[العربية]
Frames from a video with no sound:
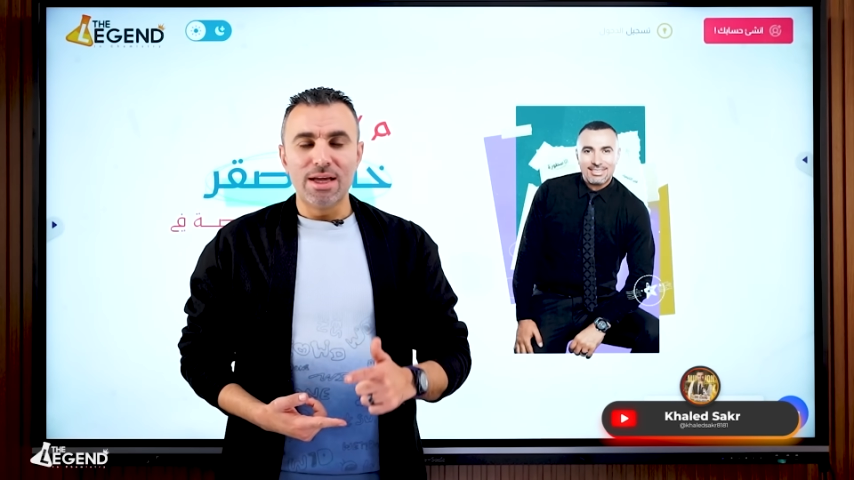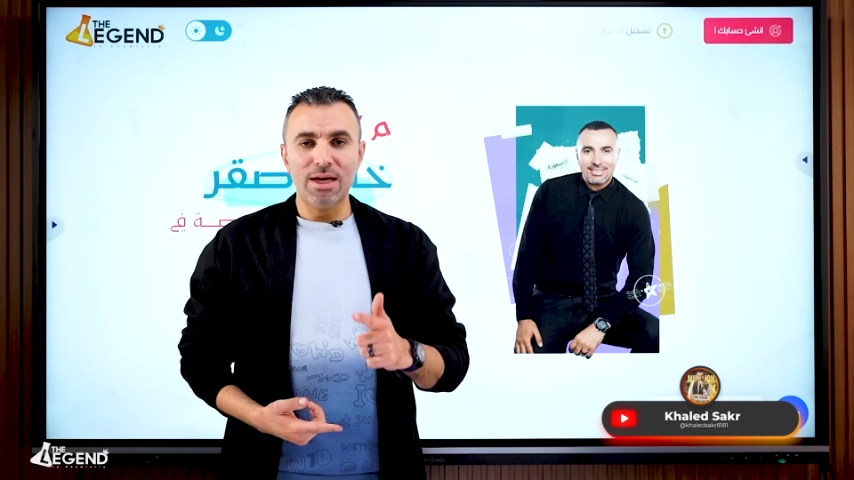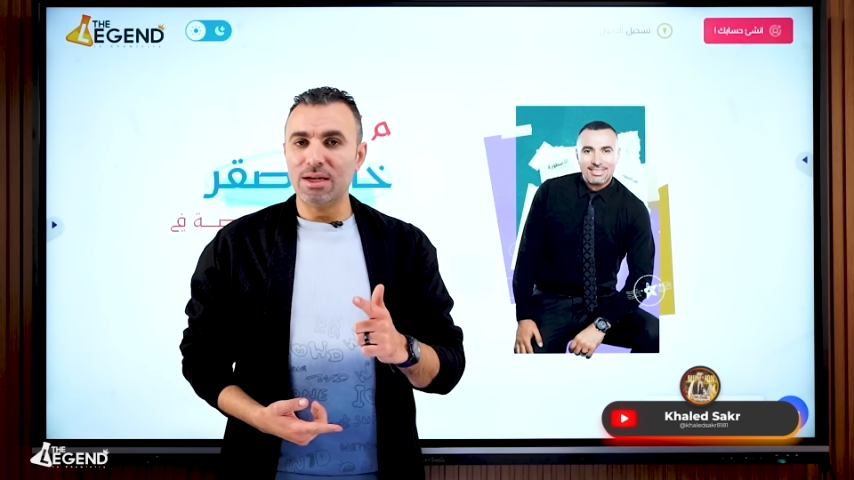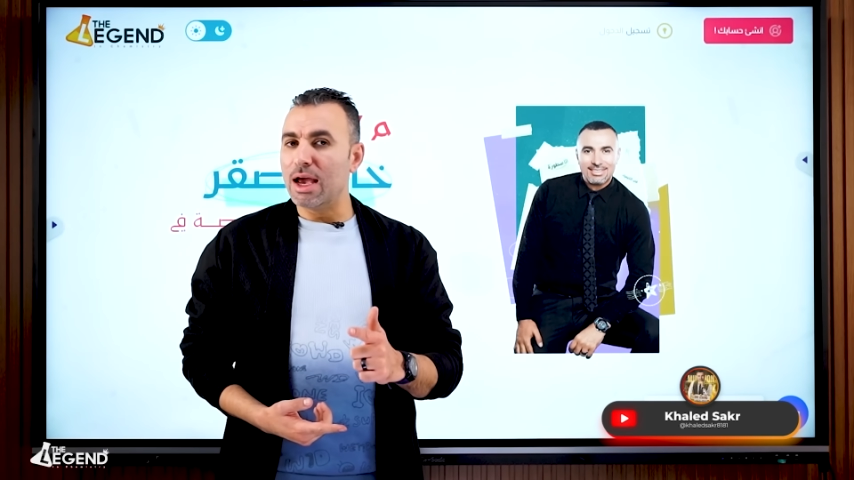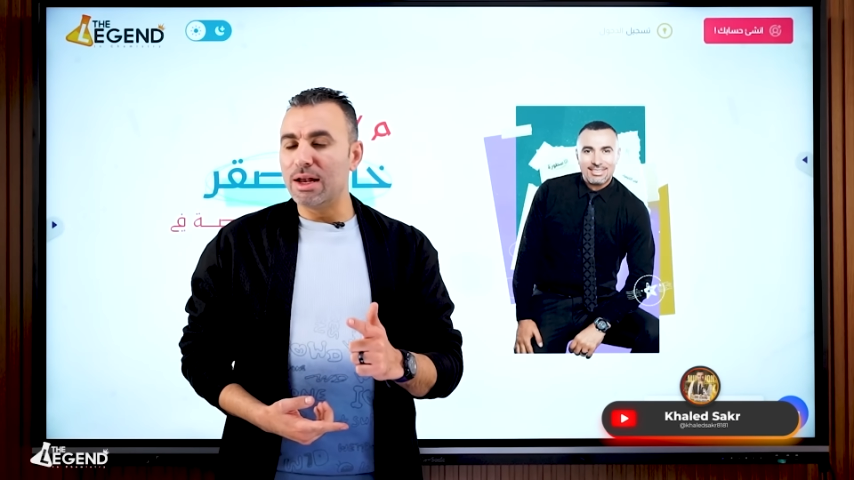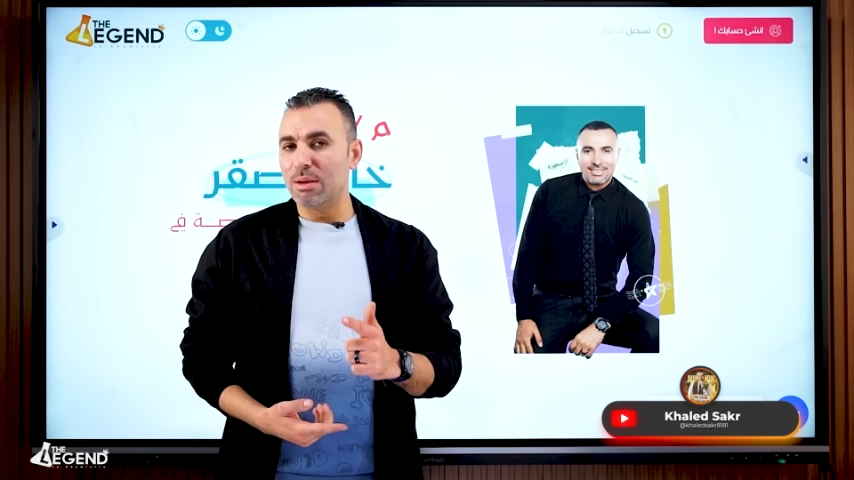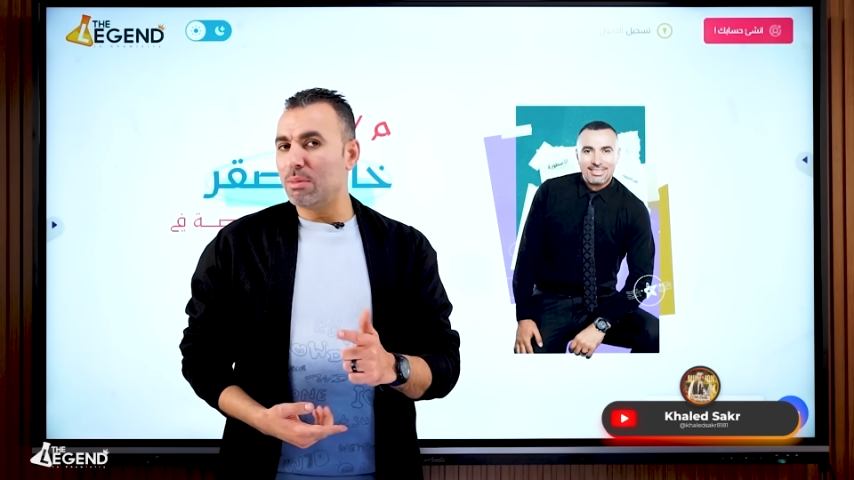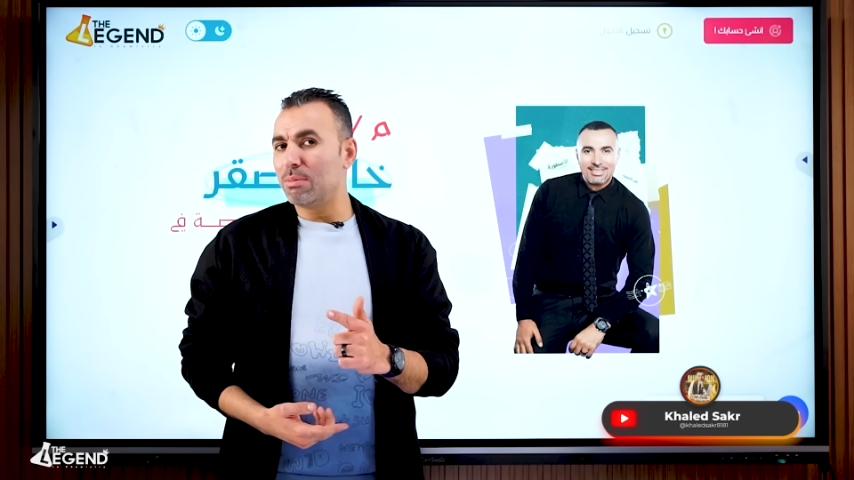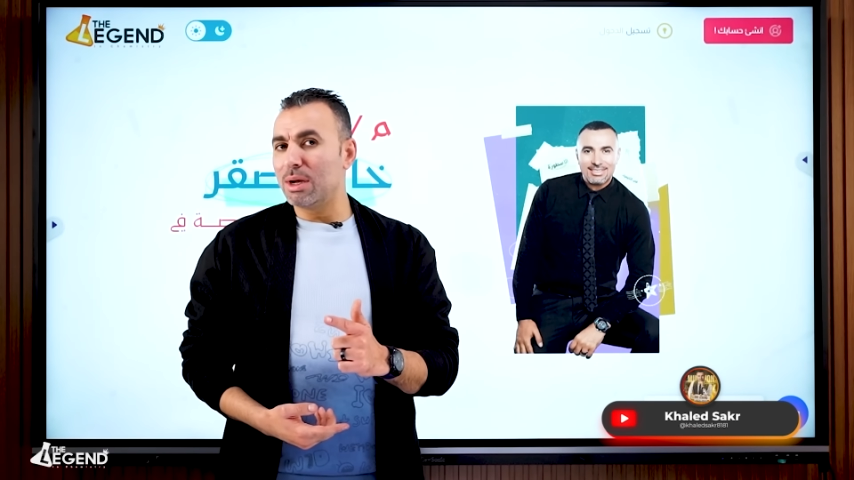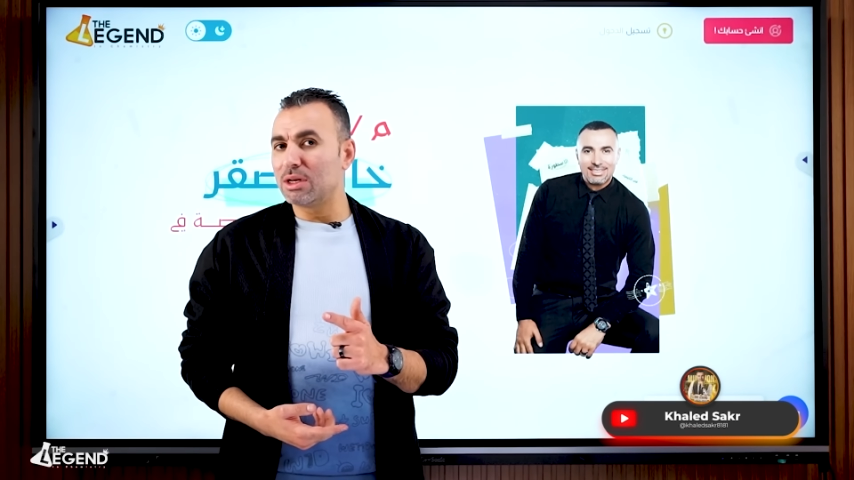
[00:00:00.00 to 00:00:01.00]
احنا قايلين
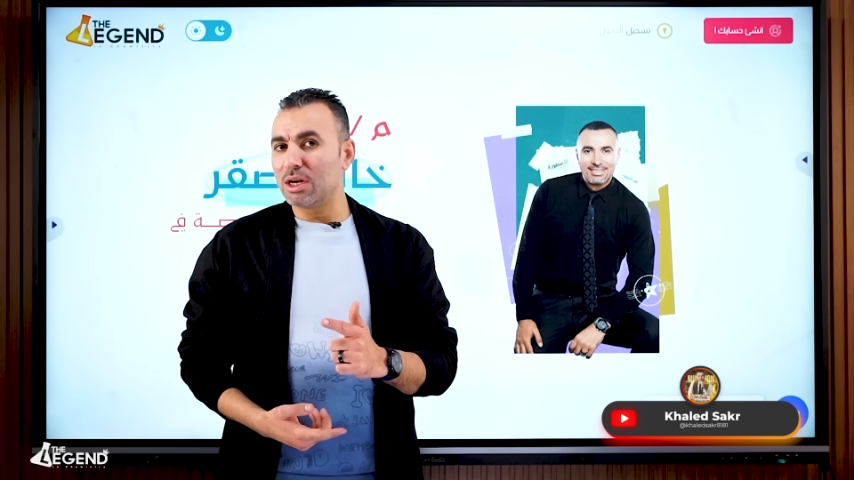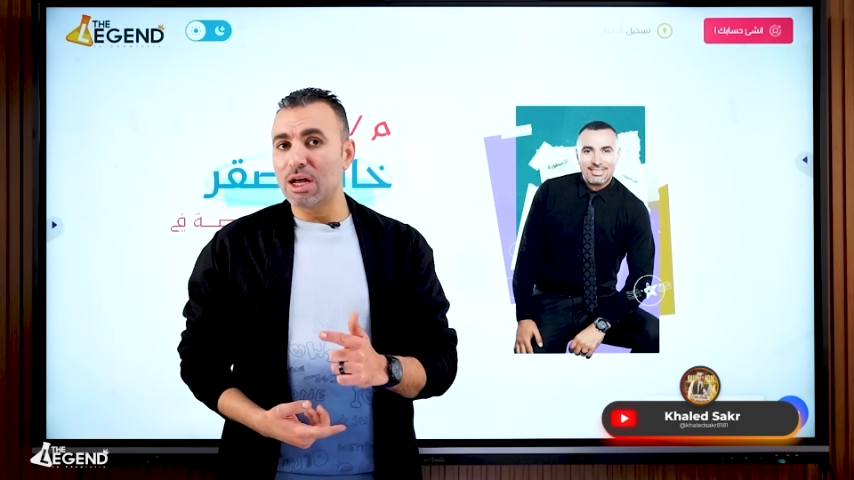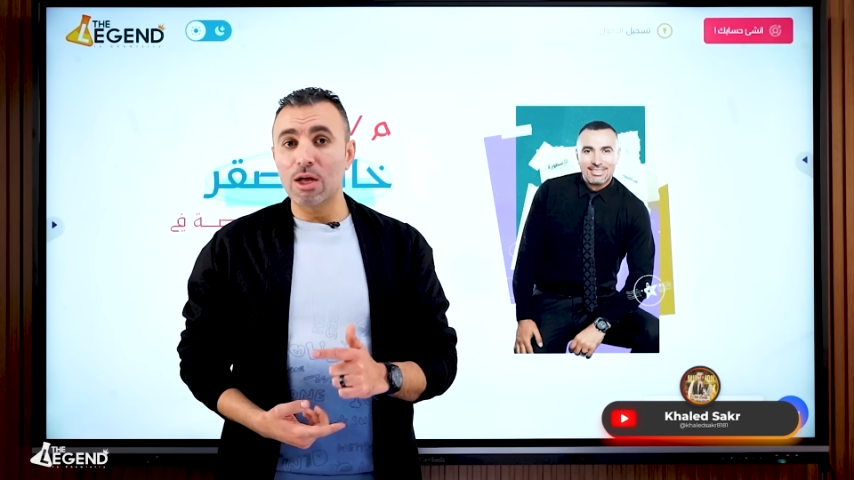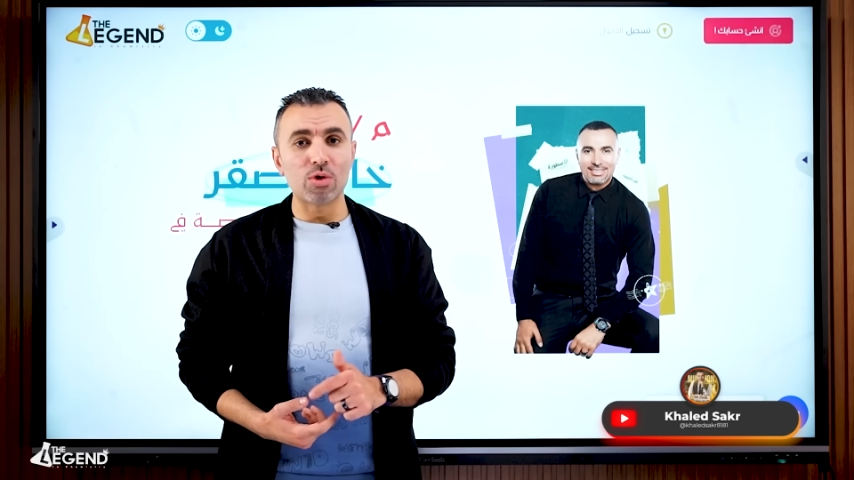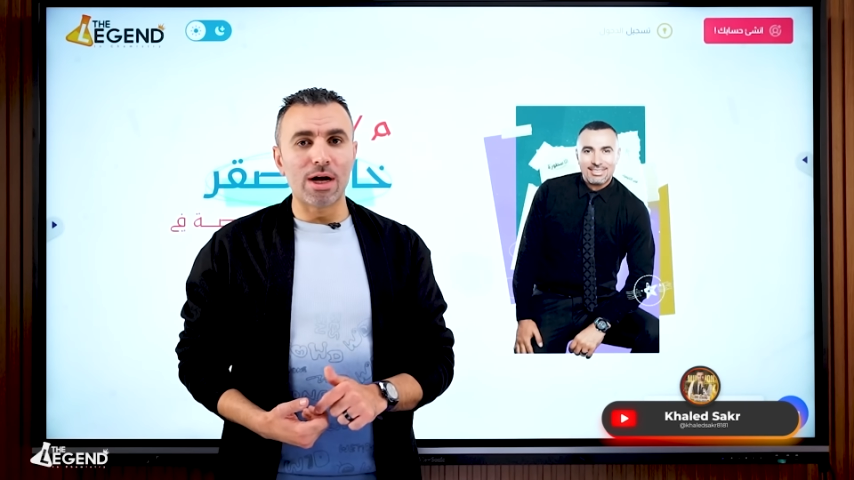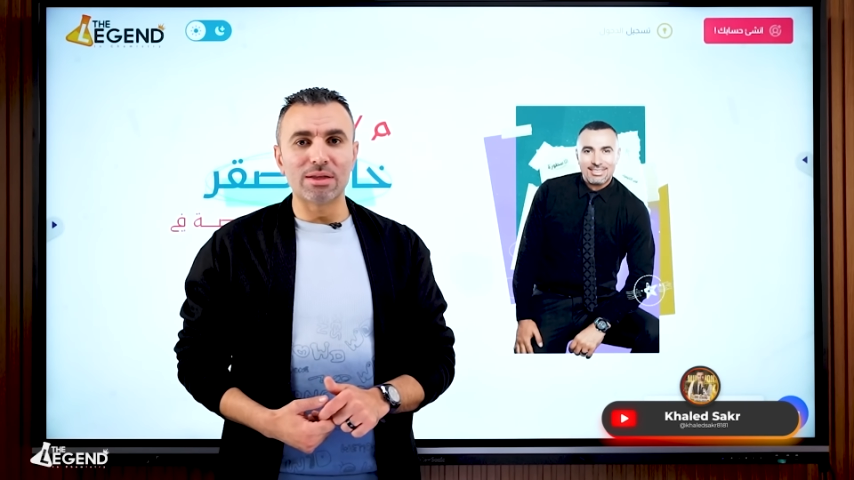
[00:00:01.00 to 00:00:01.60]
من بدري ان هيكون